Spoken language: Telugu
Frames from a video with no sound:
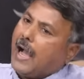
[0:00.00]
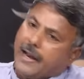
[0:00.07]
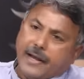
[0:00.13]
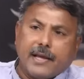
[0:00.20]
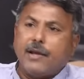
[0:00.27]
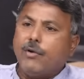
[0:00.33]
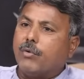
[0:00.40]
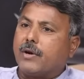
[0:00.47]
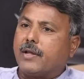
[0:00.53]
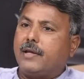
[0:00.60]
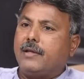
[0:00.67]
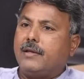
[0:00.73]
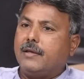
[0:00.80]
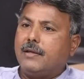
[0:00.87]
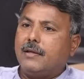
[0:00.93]
ఆయనకి
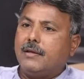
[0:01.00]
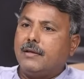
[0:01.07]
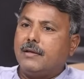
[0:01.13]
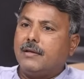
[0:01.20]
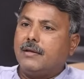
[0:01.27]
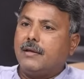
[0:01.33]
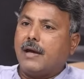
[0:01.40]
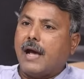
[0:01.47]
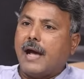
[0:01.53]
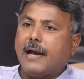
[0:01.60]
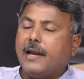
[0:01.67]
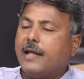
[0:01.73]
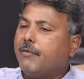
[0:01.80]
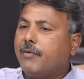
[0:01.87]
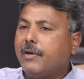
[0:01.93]
ఉంటాయి
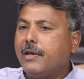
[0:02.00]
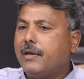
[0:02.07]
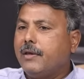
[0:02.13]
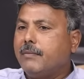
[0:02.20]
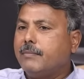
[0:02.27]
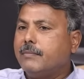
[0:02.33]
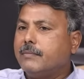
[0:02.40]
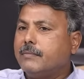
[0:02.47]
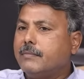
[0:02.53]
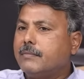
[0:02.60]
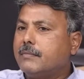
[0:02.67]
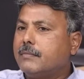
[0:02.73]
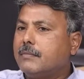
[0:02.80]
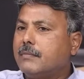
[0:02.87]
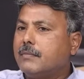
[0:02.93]
ఆయనేమి
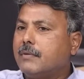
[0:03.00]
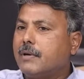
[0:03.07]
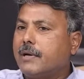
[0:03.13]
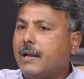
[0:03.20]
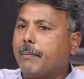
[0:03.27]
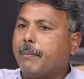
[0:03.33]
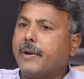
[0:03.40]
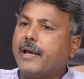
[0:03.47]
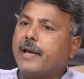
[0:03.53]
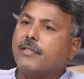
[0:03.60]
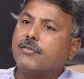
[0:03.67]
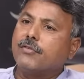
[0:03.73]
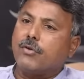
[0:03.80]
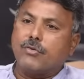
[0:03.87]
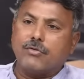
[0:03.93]
డెబ్బై
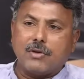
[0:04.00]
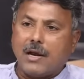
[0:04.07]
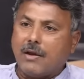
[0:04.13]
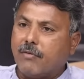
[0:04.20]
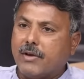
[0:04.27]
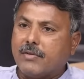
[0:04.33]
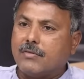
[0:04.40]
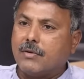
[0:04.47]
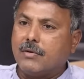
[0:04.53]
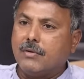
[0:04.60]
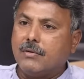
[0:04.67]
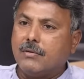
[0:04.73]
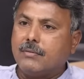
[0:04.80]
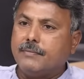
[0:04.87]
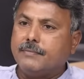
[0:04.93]
ఐదు సంవత్సరాల వయసులో
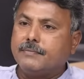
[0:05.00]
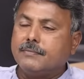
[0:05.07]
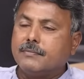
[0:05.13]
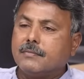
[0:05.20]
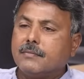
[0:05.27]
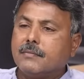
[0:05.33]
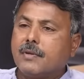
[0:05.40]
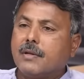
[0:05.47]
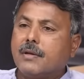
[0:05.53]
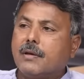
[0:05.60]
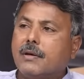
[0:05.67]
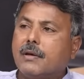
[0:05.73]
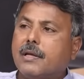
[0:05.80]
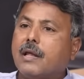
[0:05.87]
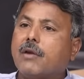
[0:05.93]

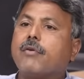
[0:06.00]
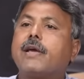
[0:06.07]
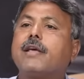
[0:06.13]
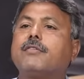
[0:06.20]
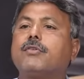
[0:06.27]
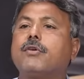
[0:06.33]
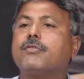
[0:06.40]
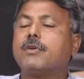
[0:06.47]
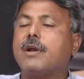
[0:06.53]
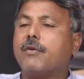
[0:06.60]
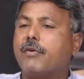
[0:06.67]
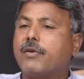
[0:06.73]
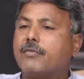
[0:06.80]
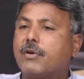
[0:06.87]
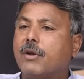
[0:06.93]
ఇరవై ఐదు సంవత్సరాల
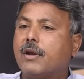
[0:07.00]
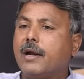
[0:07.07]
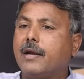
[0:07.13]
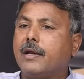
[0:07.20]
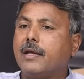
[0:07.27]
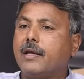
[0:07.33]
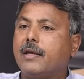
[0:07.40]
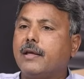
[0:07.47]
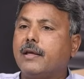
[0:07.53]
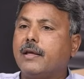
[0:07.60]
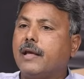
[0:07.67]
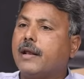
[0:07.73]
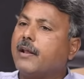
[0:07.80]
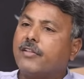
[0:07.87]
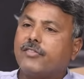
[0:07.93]
వయసులో లాంటి
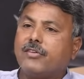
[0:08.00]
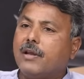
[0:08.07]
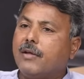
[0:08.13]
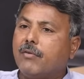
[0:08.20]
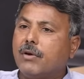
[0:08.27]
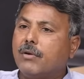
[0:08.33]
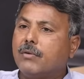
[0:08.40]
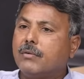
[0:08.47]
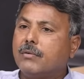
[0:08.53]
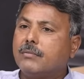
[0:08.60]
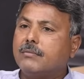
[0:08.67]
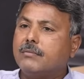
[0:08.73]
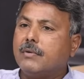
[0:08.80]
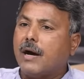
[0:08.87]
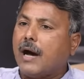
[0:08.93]
ఎనర్జీ లెవెల్
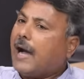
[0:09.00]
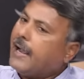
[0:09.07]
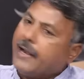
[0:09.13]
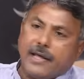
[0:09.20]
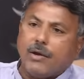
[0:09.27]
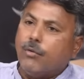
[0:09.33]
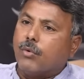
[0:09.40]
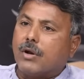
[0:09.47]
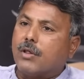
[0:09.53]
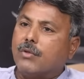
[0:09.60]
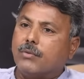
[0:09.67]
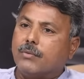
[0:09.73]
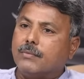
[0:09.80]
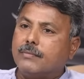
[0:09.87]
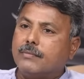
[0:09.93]
ఆయనకి
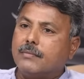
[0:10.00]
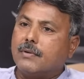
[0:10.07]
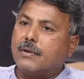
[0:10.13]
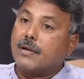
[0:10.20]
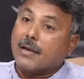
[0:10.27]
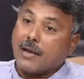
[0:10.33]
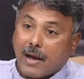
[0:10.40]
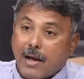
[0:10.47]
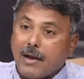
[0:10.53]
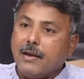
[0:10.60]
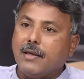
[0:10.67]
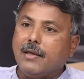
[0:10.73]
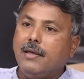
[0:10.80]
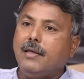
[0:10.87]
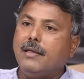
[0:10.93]
ఉండదు
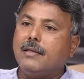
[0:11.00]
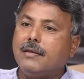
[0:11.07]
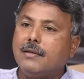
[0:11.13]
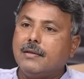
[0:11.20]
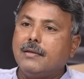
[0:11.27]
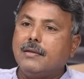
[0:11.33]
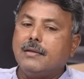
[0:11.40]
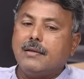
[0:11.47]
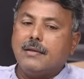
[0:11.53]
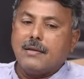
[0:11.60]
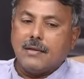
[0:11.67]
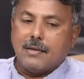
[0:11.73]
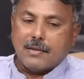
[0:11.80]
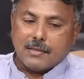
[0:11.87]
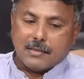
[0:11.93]
కానీ
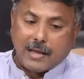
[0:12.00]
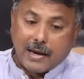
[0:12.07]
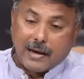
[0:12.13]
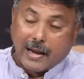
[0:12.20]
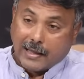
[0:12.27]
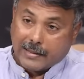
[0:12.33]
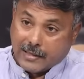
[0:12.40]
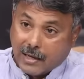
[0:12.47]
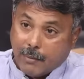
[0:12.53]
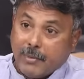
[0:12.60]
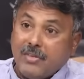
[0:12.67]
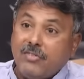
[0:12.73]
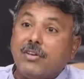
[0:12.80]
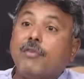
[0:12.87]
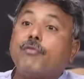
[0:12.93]
దాన్ని
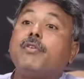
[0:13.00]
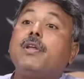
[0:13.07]
అధిగమించే